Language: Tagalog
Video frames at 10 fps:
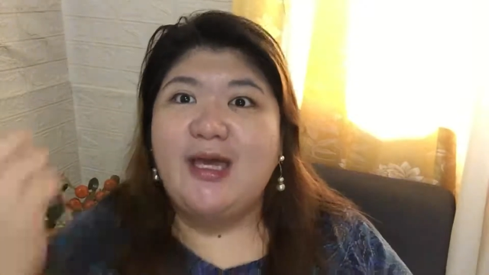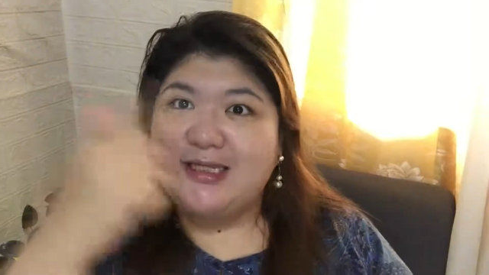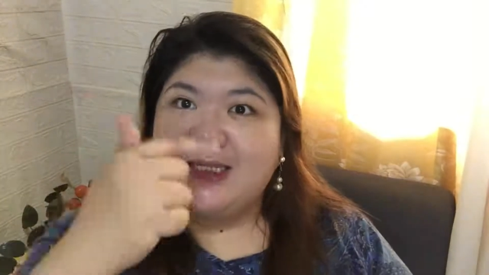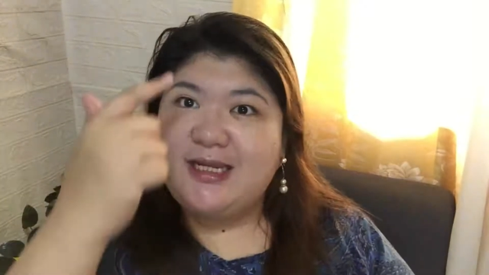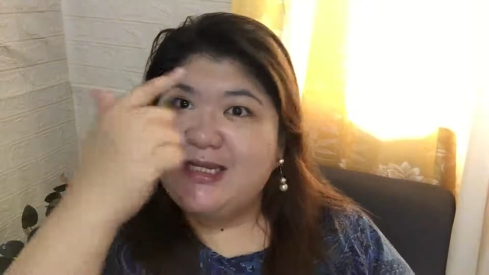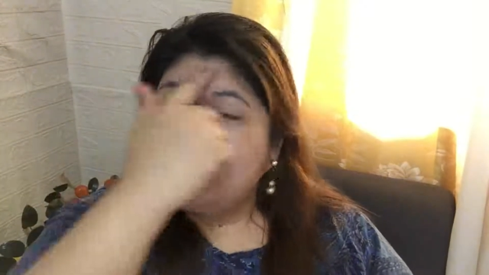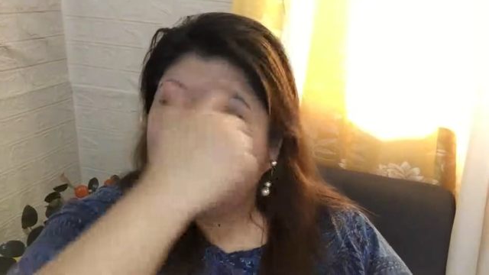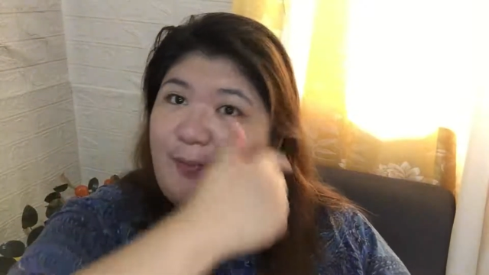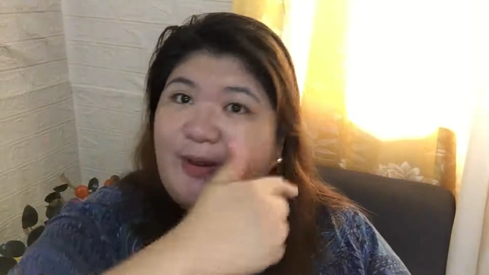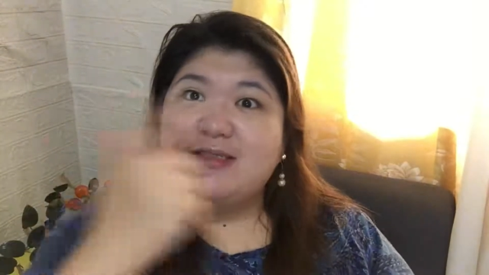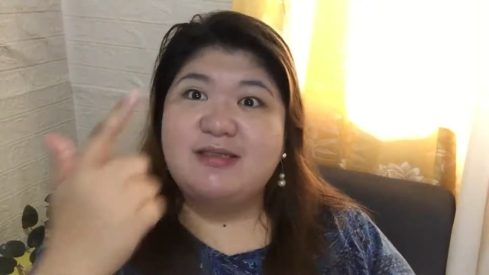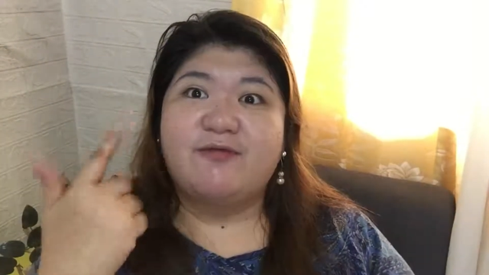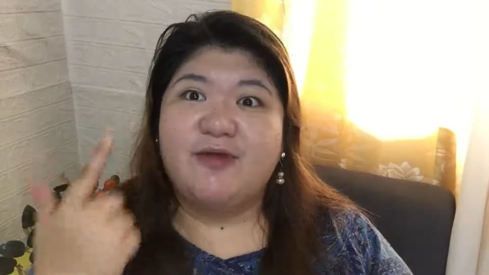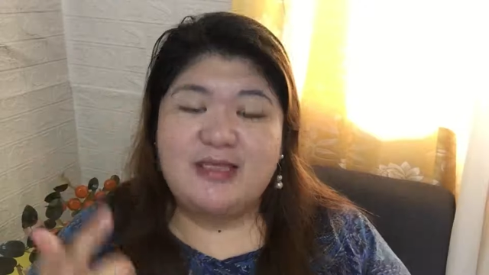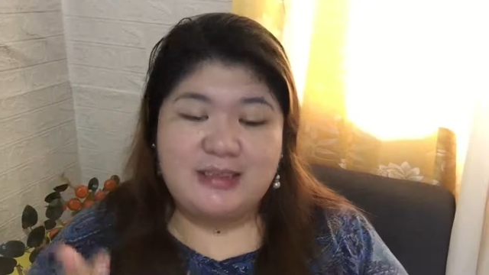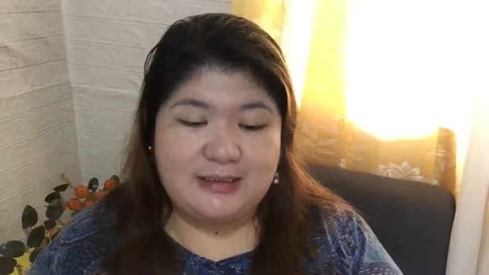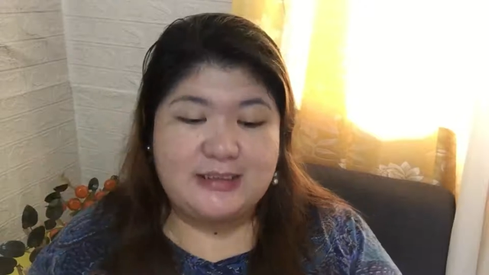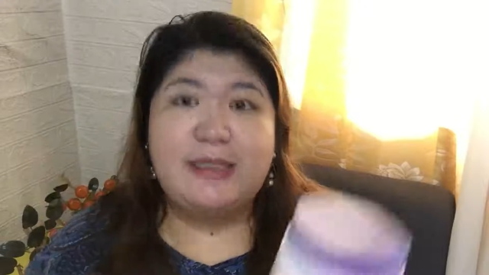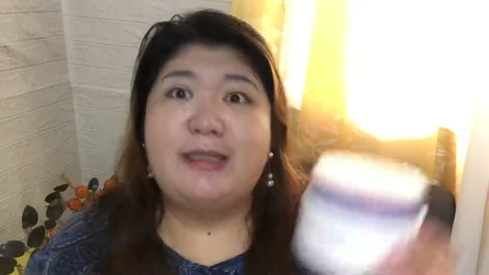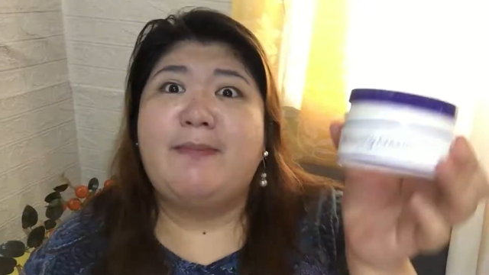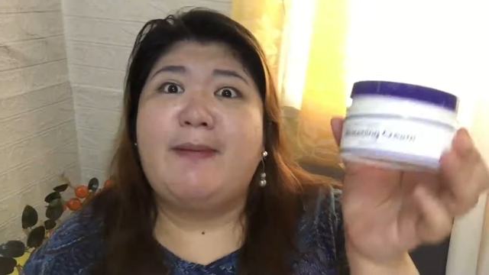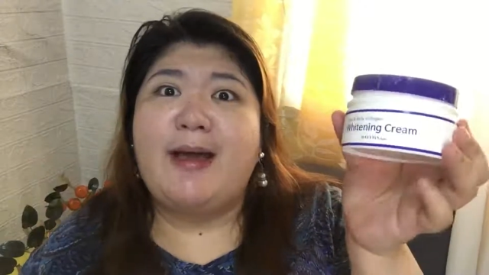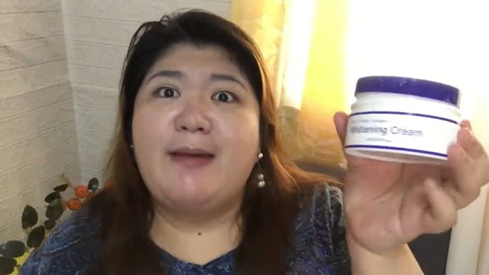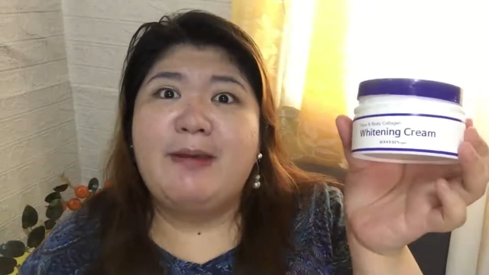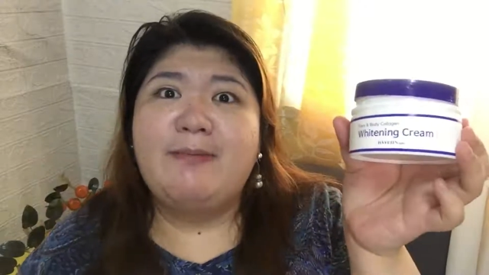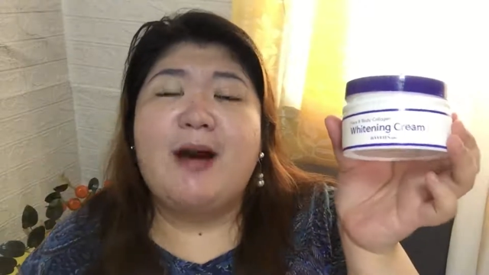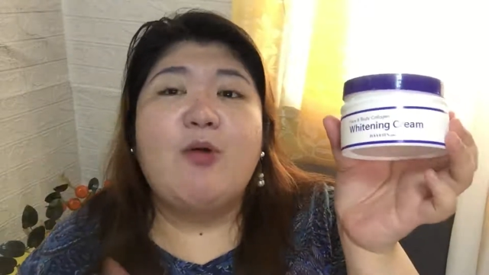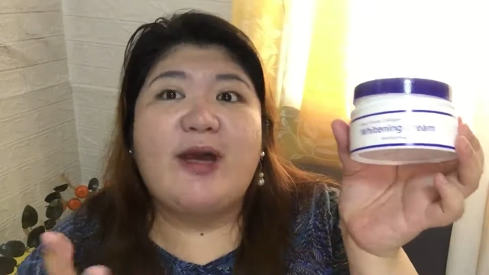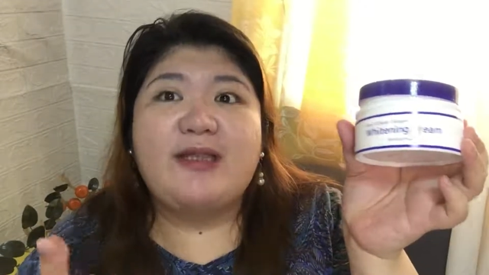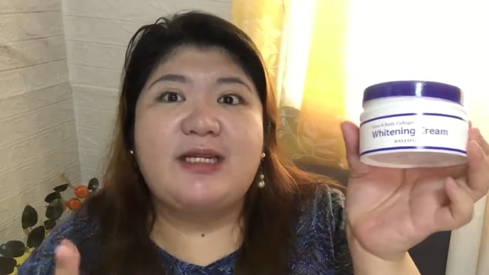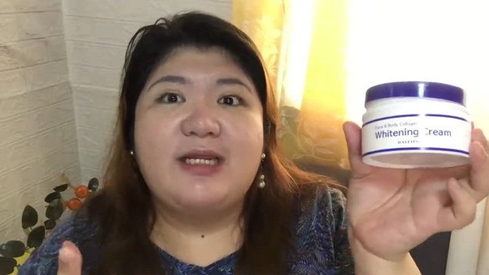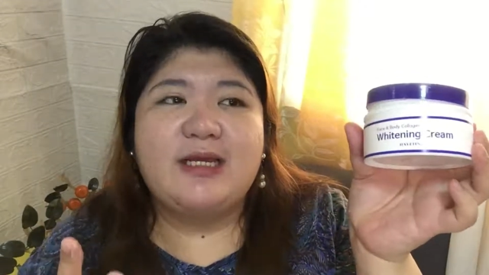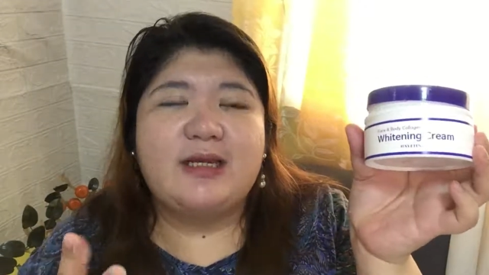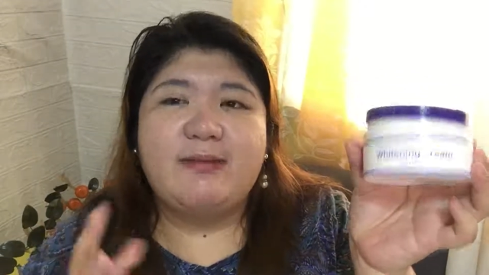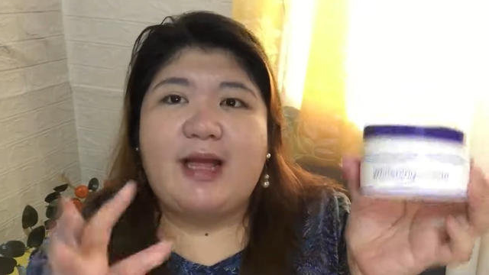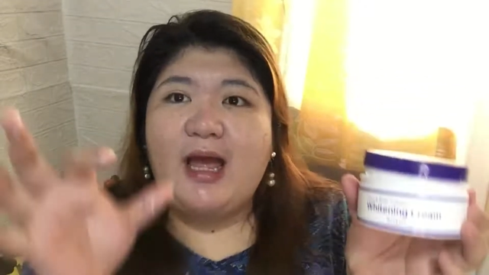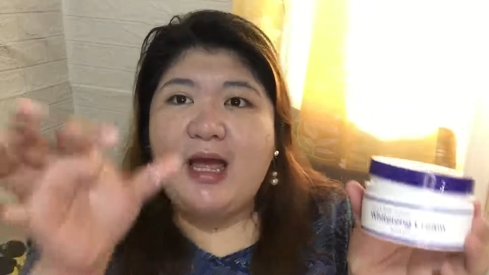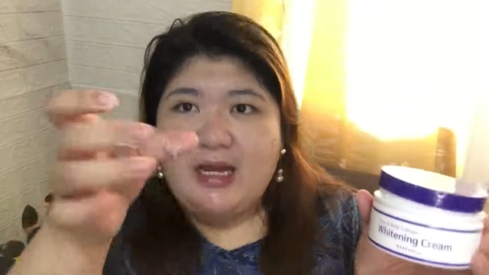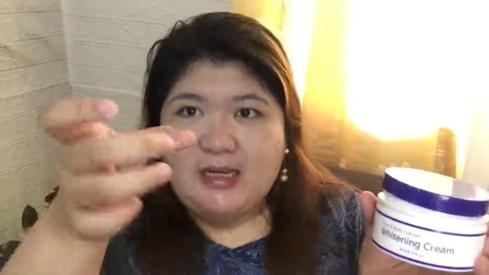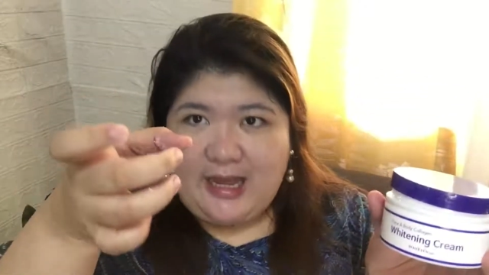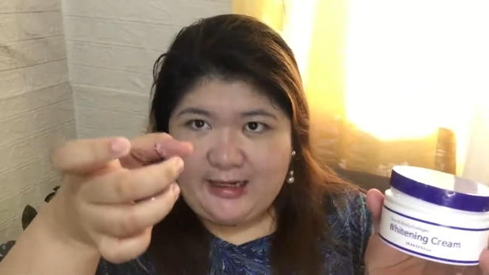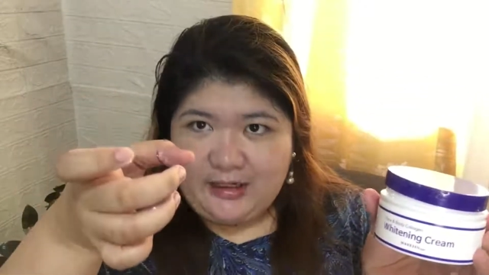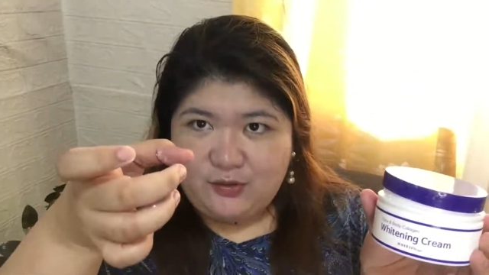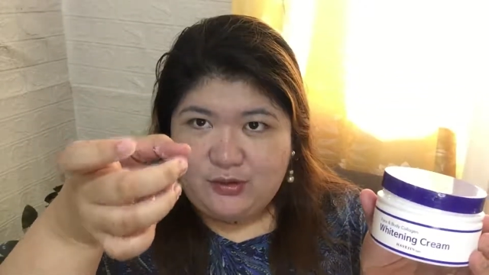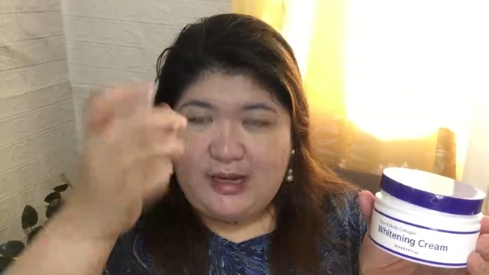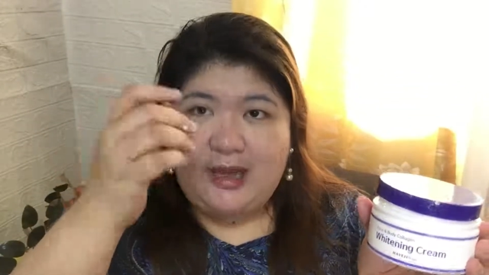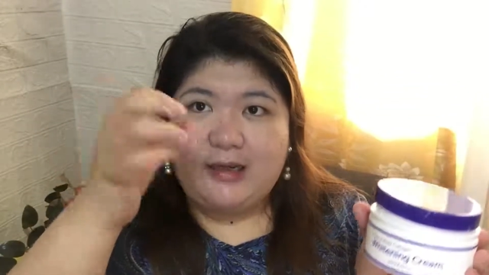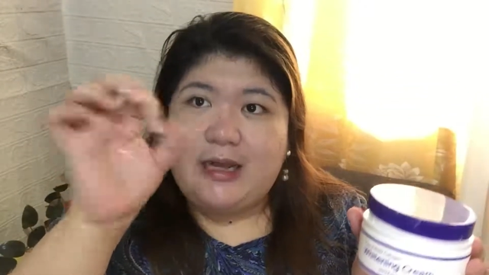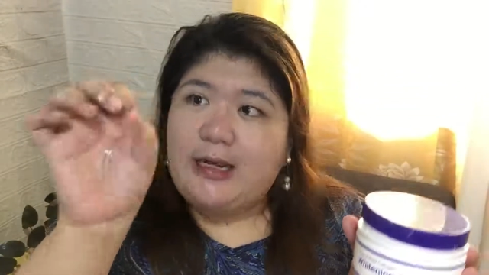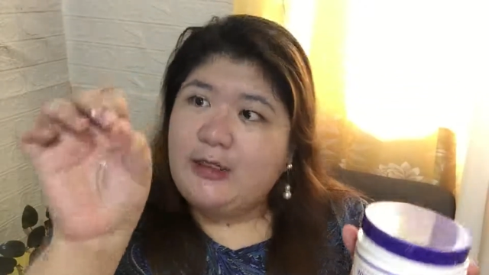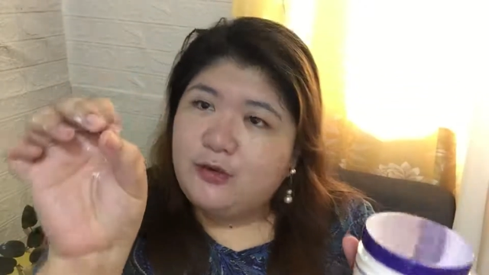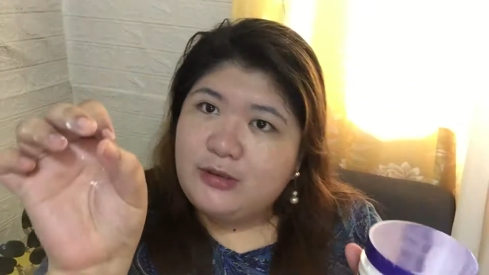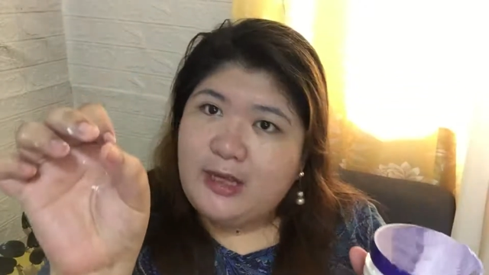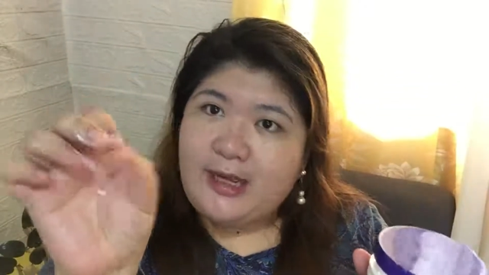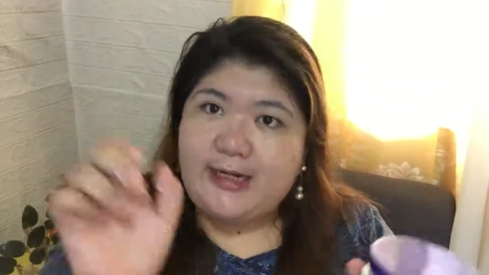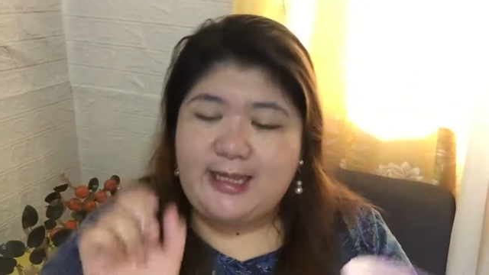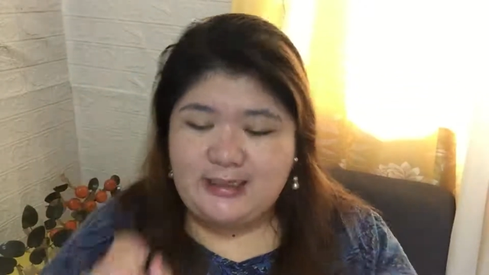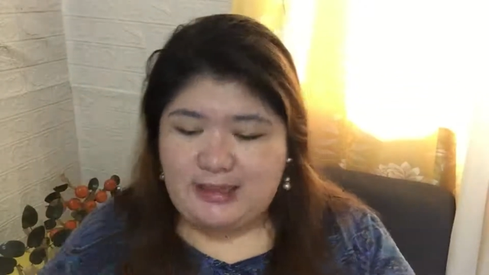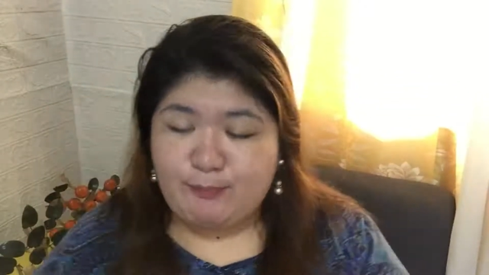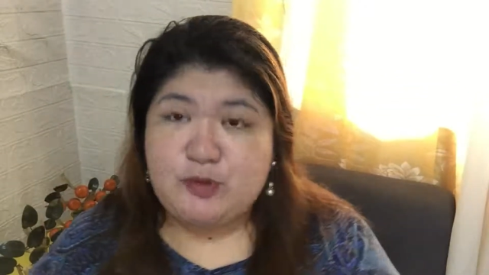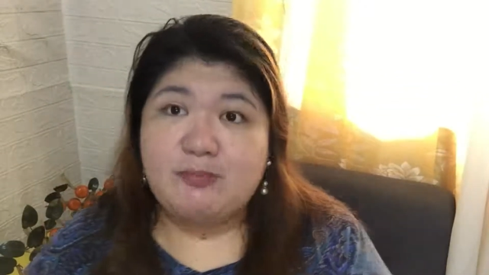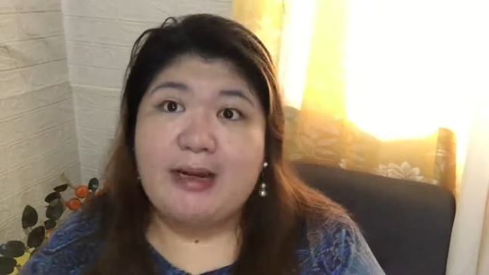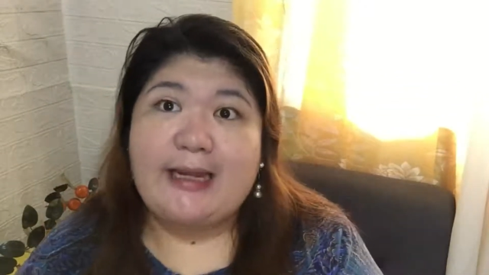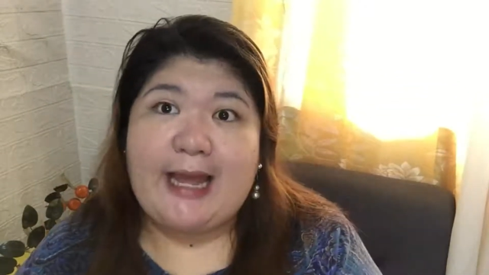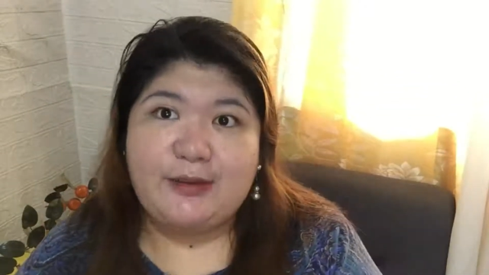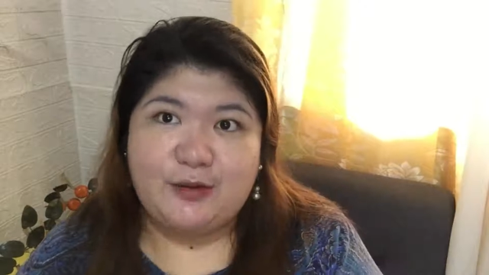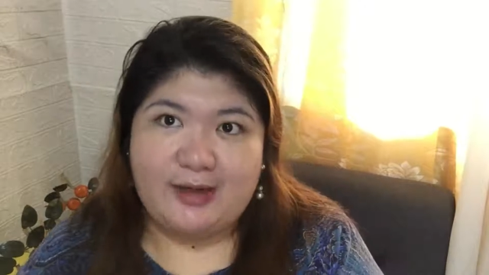Hindi lang siya pwede sa face. Kasi ba diba, may mga whitening cream na gaganon lang, gaganon lang kaliit tapos magkano